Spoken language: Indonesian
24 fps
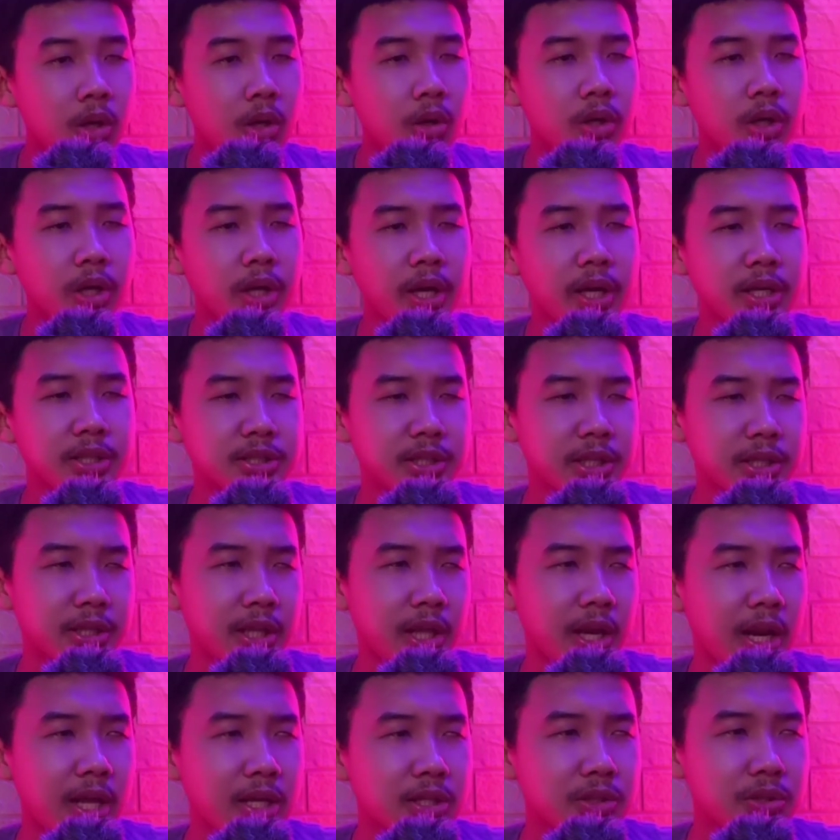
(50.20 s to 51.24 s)
Oke okay guys,
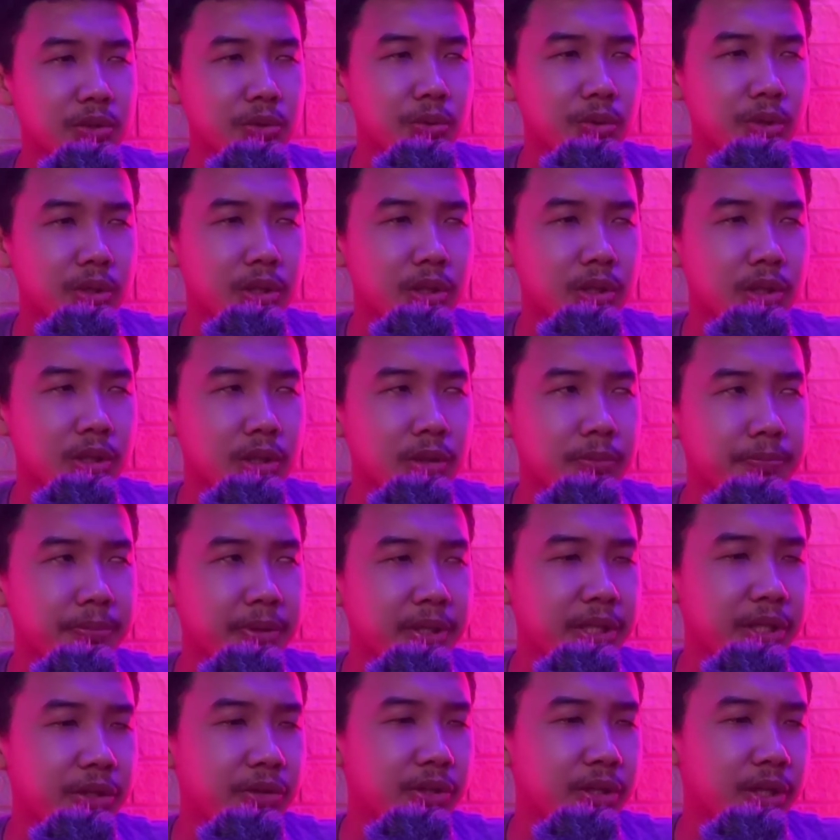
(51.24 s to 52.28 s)
kita langsung ke
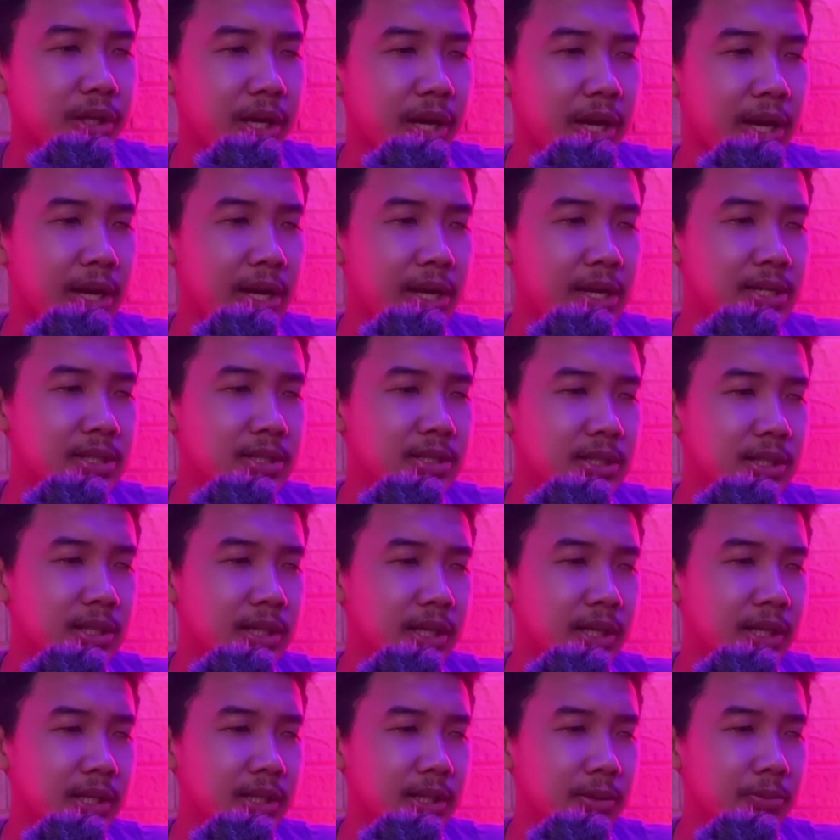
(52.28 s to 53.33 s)
videonya guys.
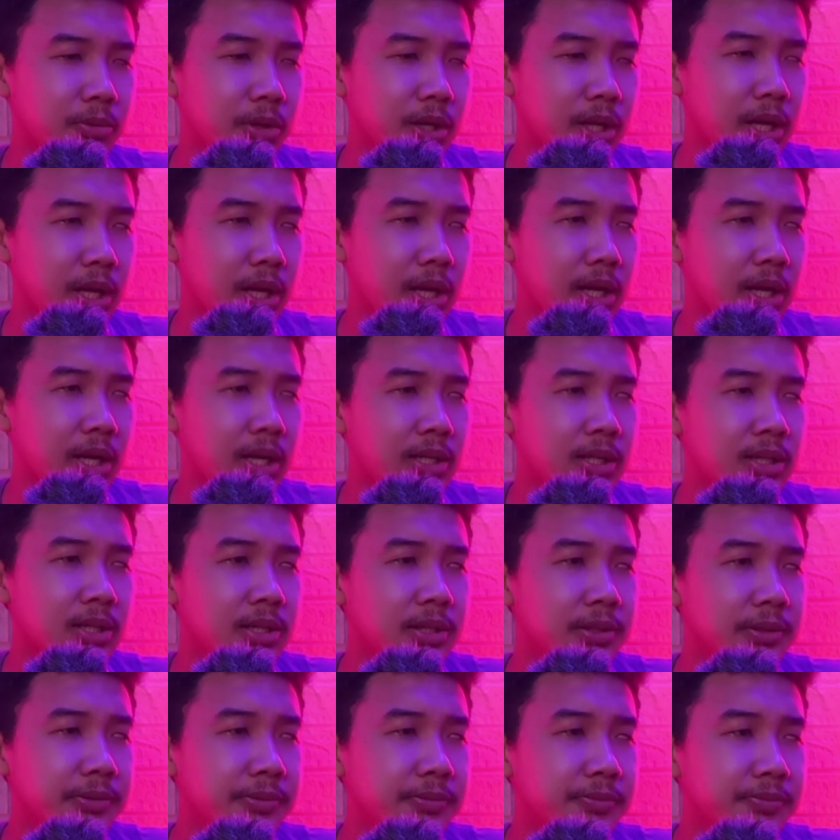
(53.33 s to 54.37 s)
Ini kita mulai.